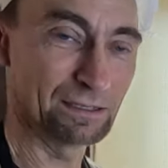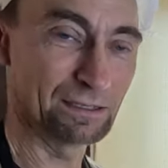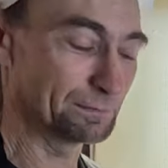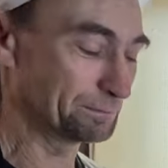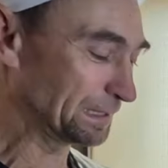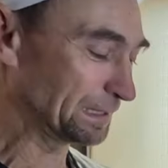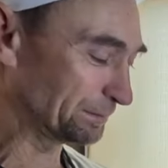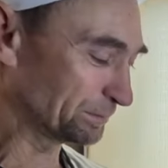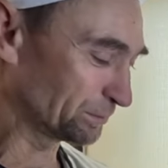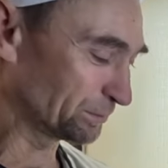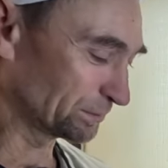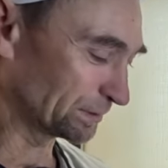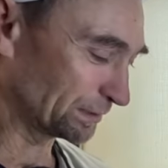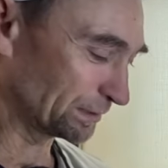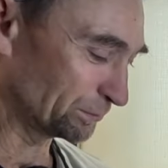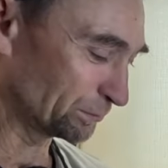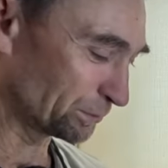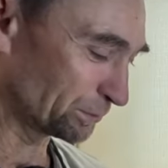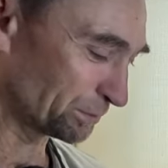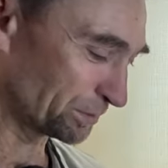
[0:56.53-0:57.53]
Mam
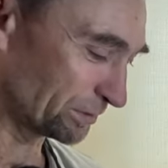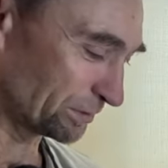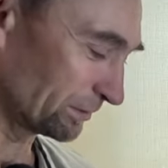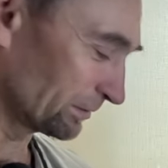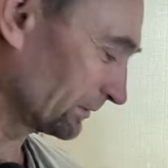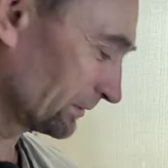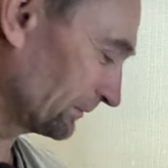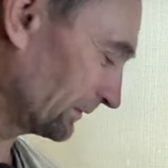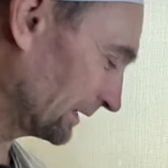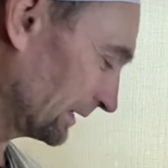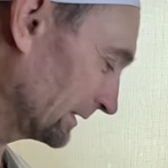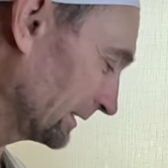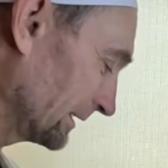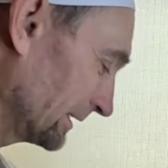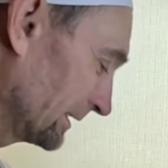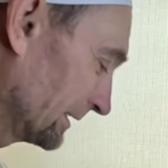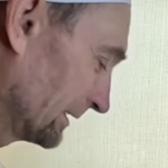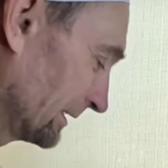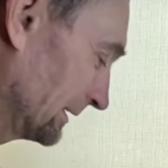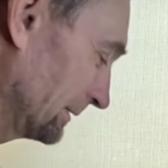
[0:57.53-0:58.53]
tutaj już przygotowany